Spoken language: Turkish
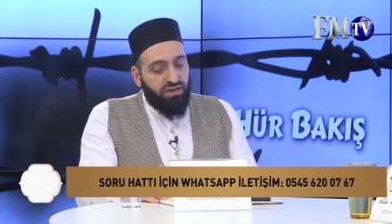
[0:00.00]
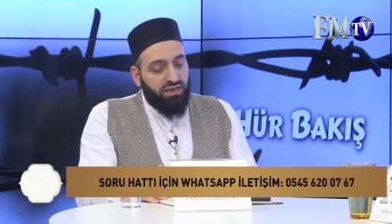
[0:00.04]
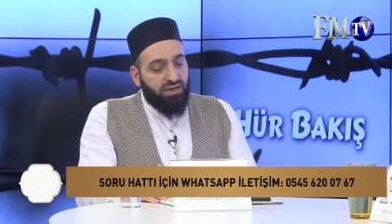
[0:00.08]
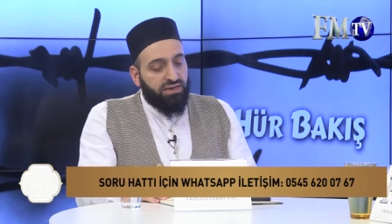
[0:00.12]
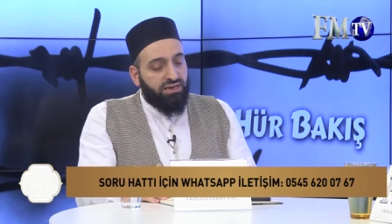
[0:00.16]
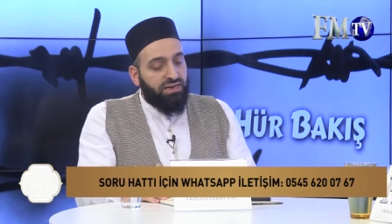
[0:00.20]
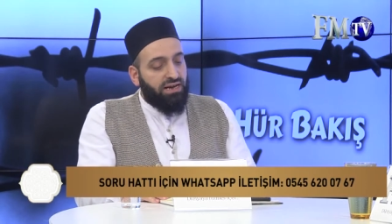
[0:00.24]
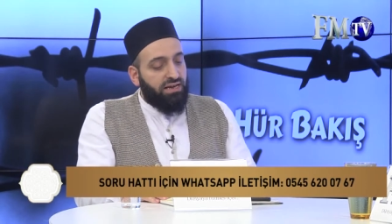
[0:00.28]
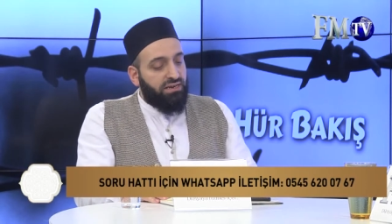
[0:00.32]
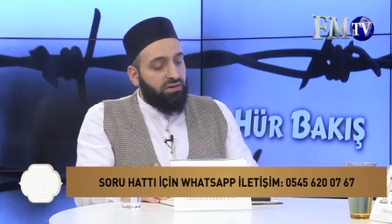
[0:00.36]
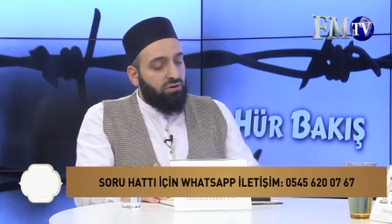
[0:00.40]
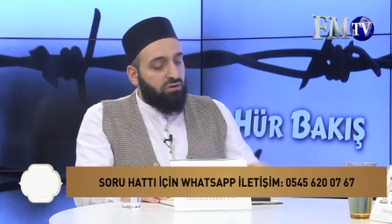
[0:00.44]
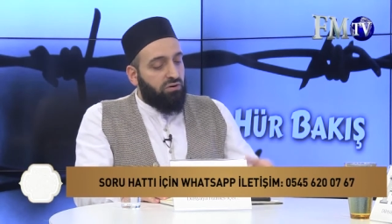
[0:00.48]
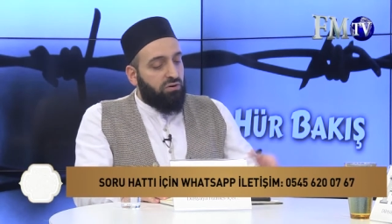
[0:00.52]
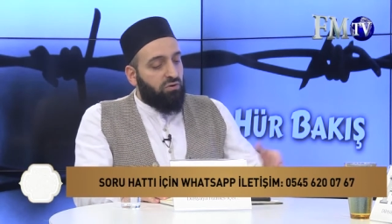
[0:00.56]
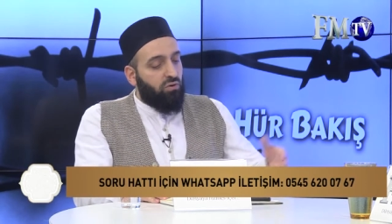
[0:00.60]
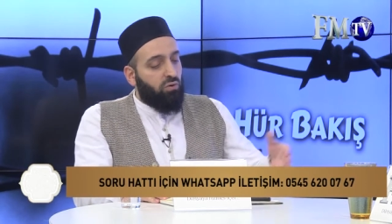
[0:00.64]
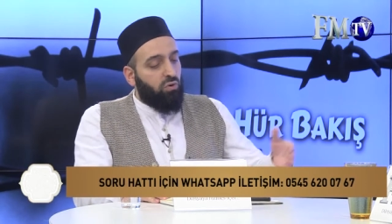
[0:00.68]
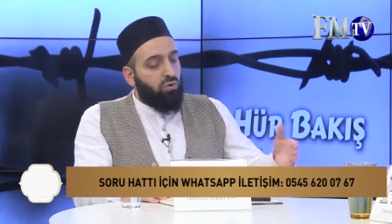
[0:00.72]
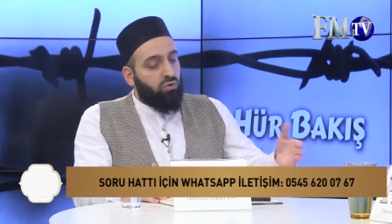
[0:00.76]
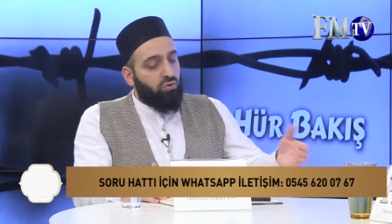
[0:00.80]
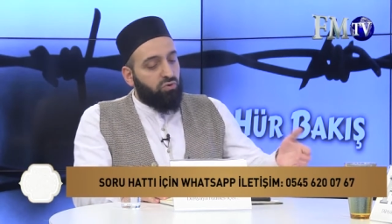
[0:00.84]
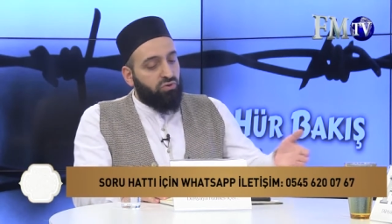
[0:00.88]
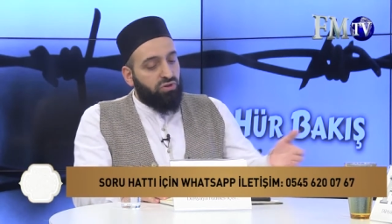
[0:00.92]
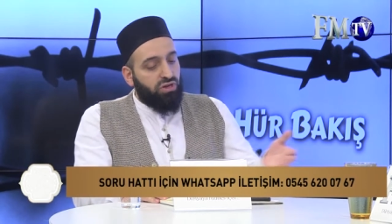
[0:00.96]
Yani
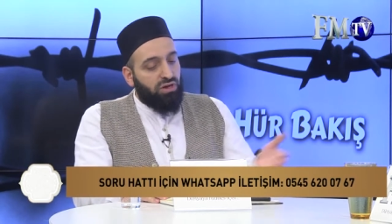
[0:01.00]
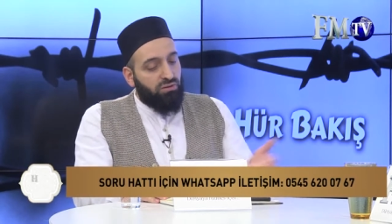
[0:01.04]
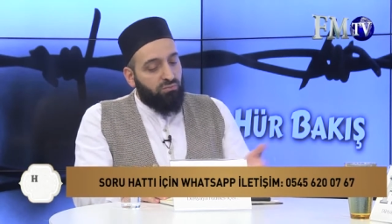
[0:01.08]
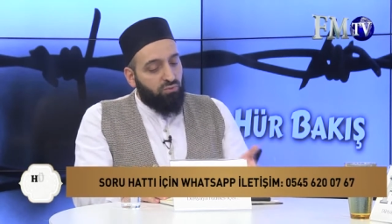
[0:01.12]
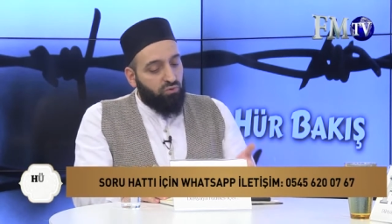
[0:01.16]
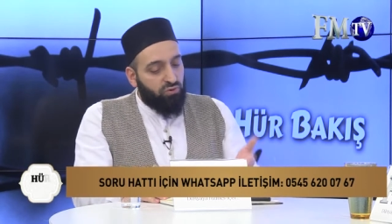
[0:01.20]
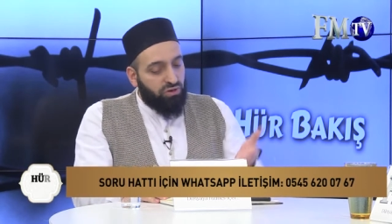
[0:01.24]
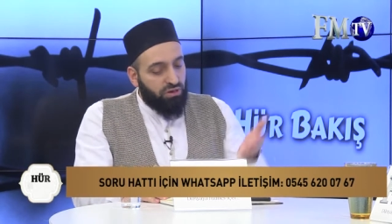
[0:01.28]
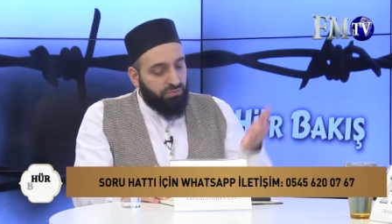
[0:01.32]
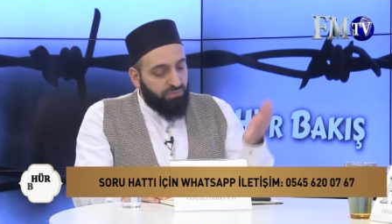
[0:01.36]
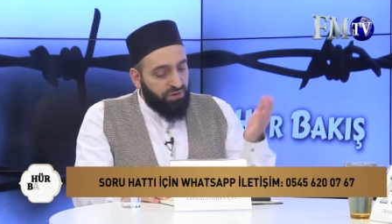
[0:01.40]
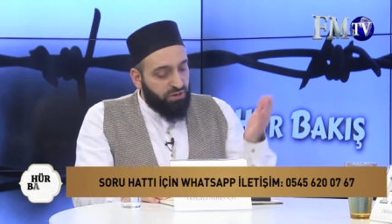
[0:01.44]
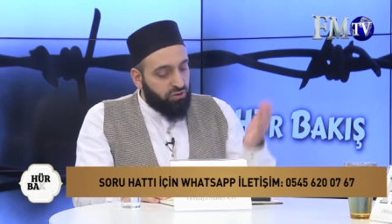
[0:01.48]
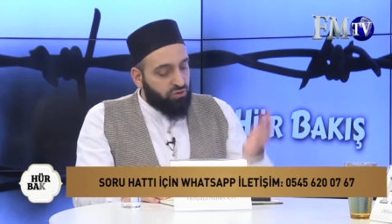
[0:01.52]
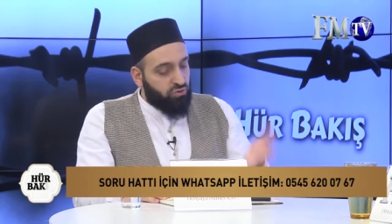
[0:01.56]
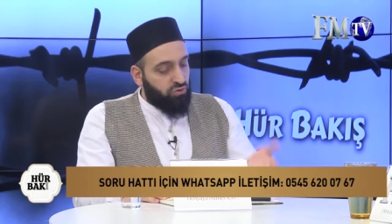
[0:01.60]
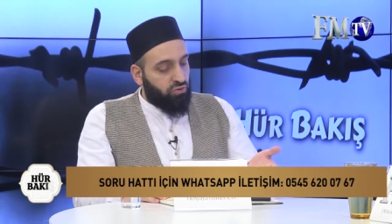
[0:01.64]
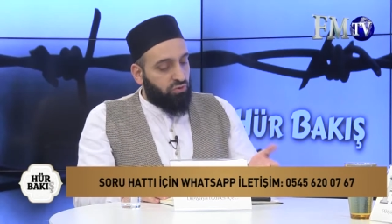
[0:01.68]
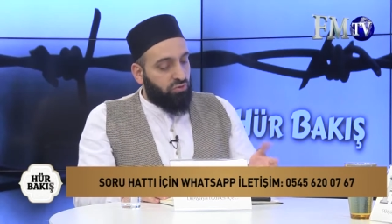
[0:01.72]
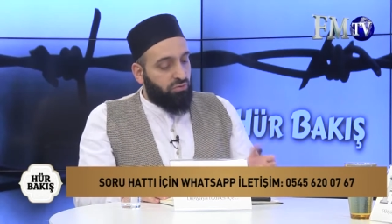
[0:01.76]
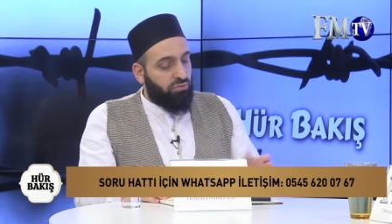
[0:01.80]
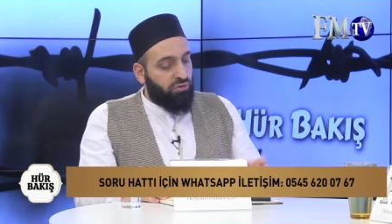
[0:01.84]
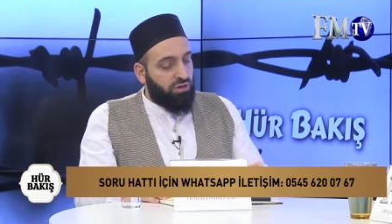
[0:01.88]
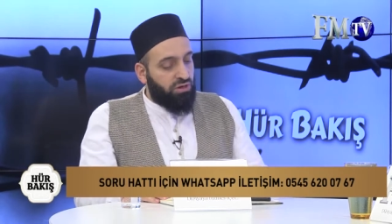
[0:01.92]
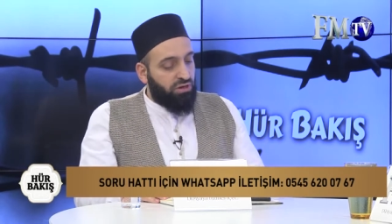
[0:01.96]
o günden bugüne pek çok
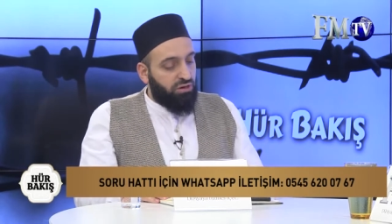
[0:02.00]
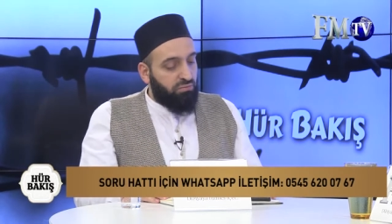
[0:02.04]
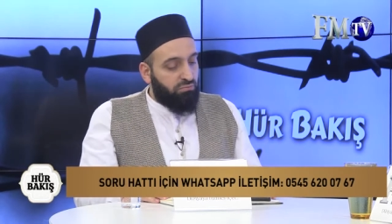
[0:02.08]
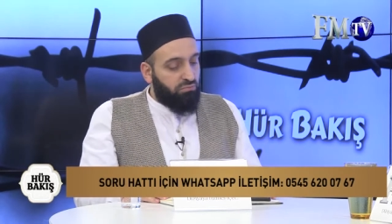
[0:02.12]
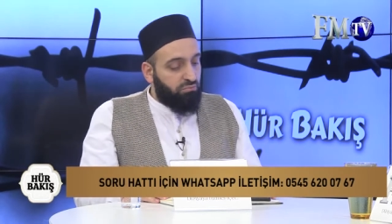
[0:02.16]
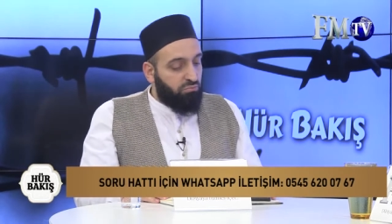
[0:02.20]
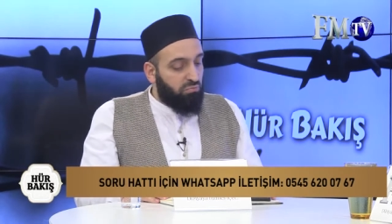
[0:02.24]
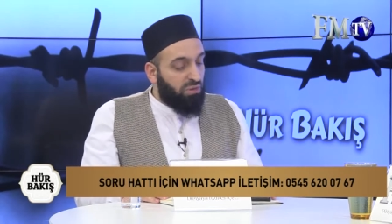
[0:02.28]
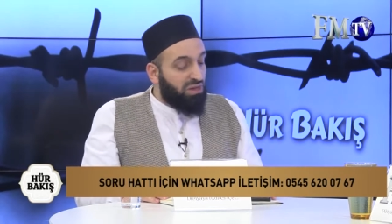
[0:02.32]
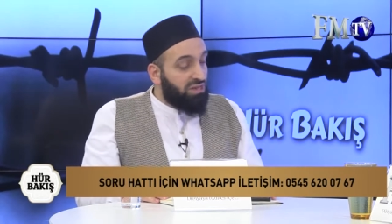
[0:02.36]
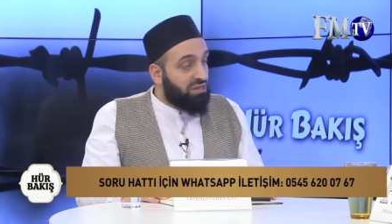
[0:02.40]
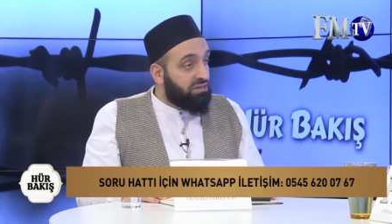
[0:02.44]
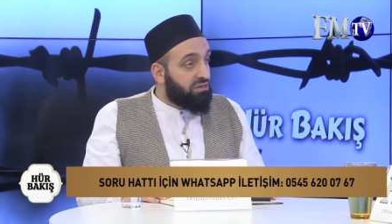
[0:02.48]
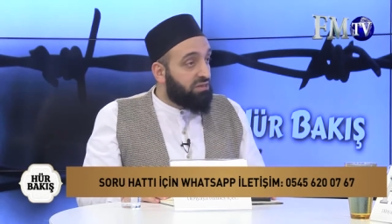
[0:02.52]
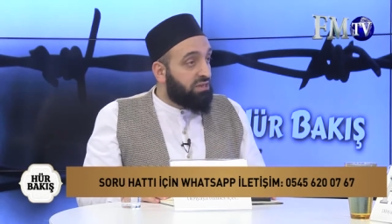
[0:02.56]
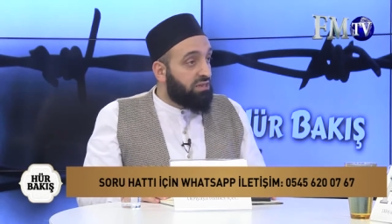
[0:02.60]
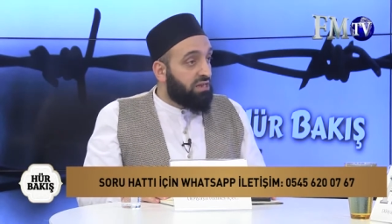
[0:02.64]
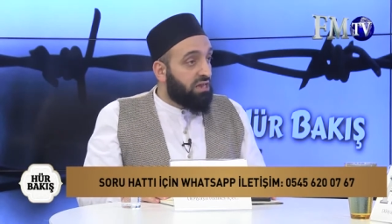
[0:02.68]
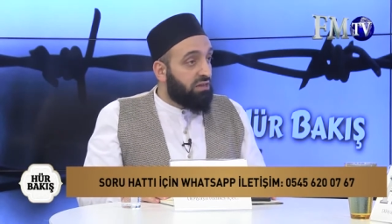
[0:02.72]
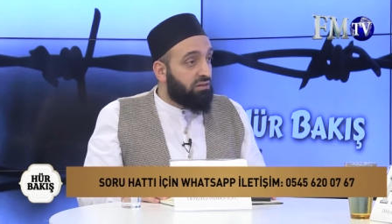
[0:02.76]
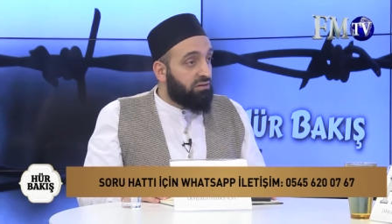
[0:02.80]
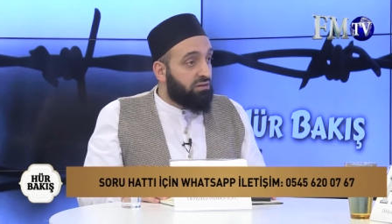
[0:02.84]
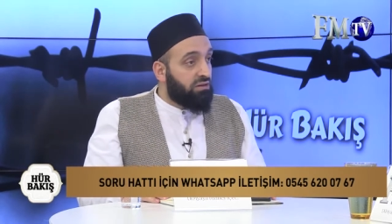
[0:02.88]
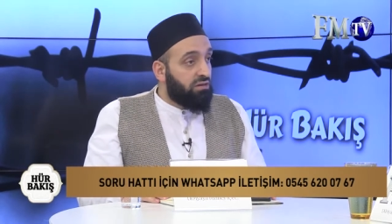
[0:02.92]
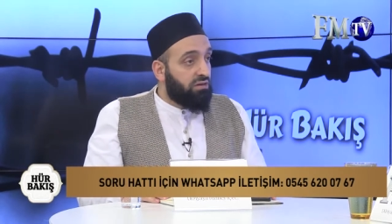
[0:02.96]
e,
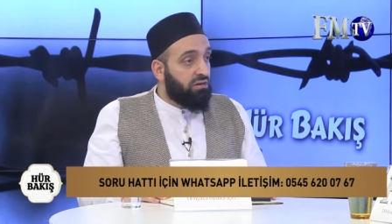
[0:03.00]
malından